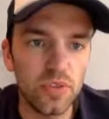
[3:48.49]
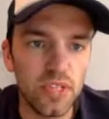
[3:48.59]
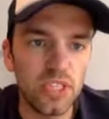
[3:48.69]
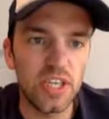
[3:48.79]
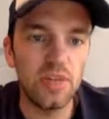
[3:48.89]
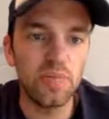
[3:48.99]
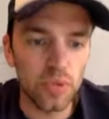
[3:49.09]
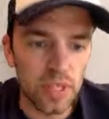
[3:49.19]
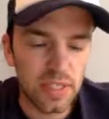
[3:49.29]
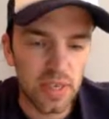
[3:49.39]
DHgate
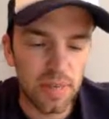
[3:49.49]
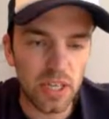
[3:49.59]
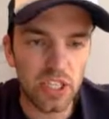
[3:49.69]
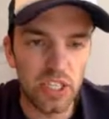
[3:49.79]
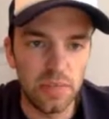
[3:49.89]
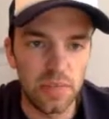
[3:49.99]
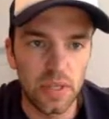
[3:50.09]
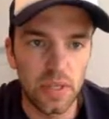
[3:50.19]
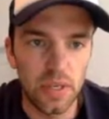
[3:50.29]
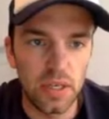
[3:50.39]
pour tester le marché
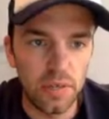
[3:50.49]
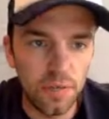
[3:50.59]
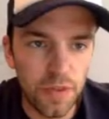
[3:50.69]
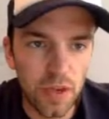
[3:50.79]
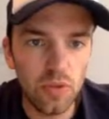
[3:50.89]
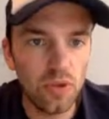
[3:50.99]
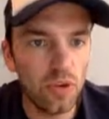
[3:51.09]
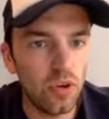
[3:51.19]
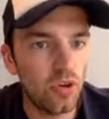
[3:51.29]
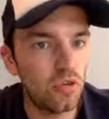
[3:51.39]
faire
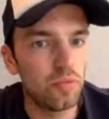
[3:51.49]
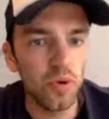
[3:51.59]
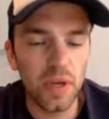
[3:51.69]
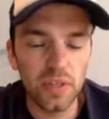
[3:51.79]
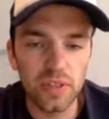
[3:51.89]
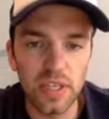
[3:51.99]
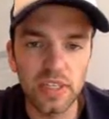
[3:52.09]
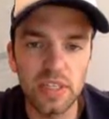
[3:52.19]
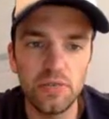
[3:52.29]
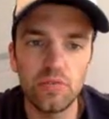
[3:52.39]
euh, une, première
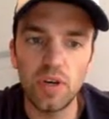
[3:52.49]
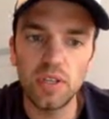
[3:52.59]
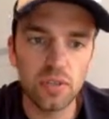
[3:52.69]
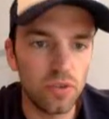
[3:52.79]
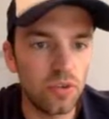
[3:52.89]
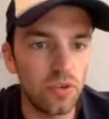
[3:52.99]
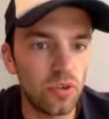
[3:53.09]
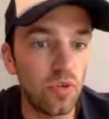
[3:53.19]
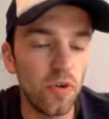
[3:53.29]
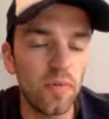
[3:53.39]
tentative, voir ce que,
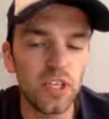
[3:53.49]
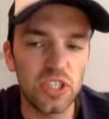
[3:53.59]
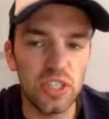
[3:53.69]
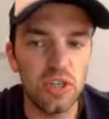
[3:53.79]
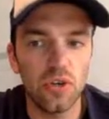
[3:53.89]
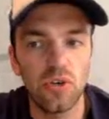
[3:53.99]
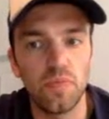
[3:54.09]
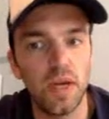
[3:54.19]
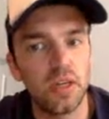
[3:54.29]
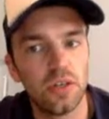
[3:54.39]
comment le marché euh,
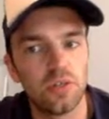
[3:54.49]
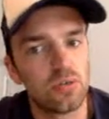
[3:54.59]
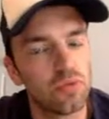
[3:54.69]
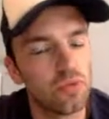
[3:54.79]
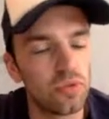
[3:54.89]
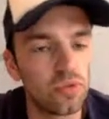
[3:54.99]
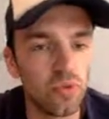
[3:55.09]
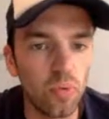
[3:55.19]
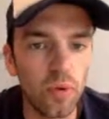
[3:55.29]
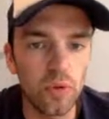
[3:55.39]
bah, se,
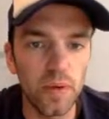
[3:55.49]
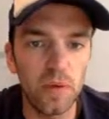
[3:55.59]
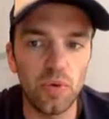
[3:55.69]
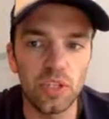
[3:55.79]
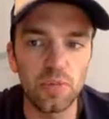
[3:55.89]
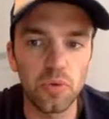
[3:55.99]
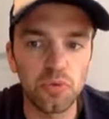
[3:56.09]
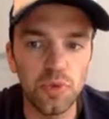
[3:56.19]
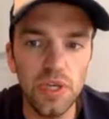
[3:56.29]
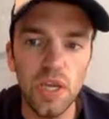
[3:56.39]
comporte par rapport à ce
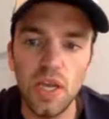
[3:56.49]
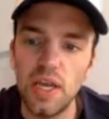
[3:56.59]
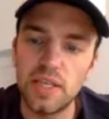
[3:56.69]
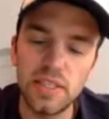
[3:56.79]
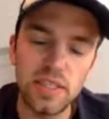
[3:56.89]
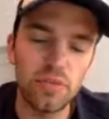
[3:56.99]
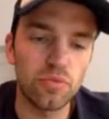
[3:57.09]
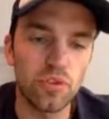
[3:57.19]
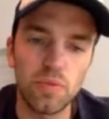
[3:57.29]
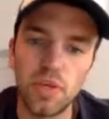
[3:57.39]
produit. Et si ça
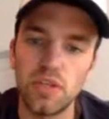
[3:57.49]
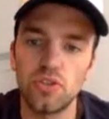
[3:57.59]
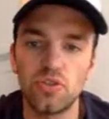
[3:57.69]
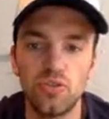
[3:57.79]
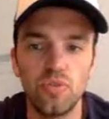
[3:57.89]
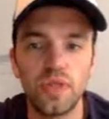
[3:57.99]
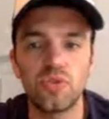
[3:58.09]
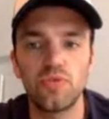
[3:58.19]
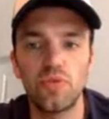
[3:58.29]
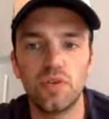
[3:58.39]
fonctionne bien, je
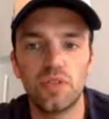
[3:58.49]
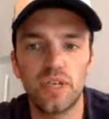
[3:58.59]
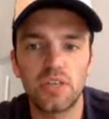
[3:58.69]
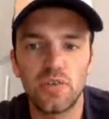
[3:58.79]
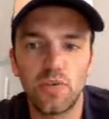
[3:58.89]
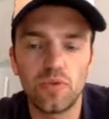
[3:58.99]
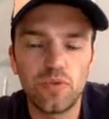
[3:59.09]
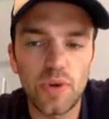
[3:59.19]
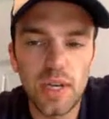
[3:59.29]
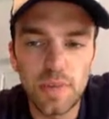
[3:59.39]
bascule directement
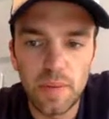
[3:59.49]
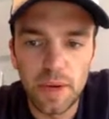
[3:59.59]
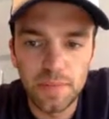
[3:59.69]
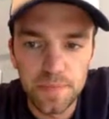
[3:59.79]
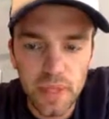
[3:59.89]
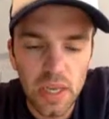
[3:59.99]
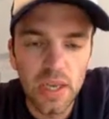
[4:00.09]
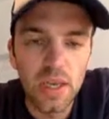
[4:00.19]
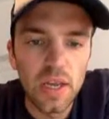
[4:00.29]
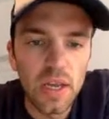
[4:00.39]
sur Alibaba.
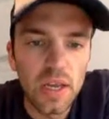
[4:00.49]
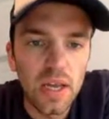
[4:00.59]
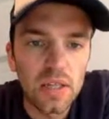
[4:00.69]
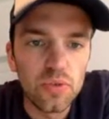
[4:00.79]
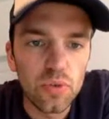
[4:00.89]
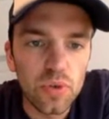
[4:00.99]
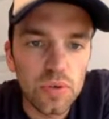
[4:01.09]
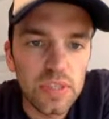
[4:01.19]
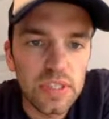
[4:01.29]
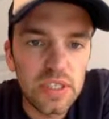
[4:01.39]
Donc,
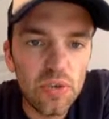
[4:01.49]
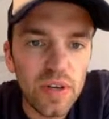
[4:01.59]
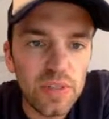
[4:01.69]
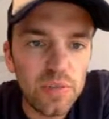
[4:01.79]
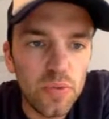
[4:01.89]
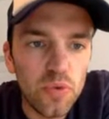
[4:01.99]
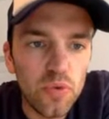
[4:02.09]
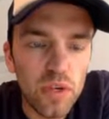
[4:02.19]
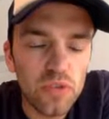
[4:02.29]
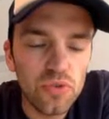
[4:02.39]
si on va un petit peu plus
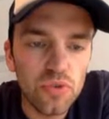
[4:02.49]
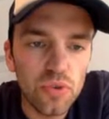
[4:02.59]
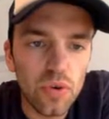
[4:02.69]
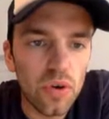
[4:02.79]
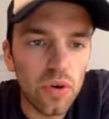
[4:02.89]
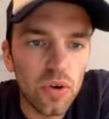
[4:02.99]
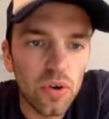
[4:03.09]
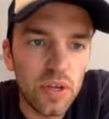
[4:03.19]
loin sur euh, les